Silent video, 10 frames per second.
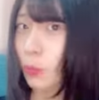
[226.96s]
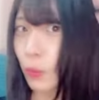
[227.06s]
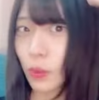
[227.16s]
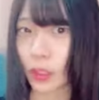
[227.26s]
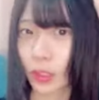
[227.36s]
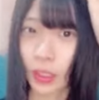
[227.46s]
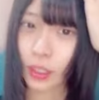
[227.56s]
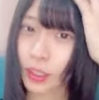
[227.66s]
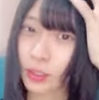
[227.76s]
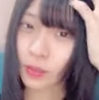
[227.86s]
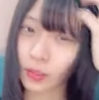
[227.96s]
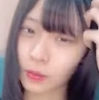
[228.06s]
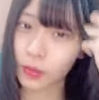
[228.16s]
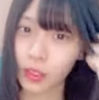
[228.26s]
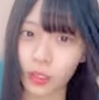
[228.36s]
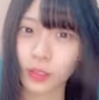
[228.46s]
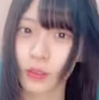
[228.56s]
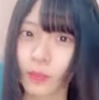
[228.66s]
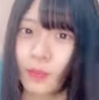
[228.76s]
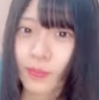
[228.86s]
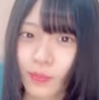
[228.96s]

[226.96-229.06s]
しなきゃそのためにう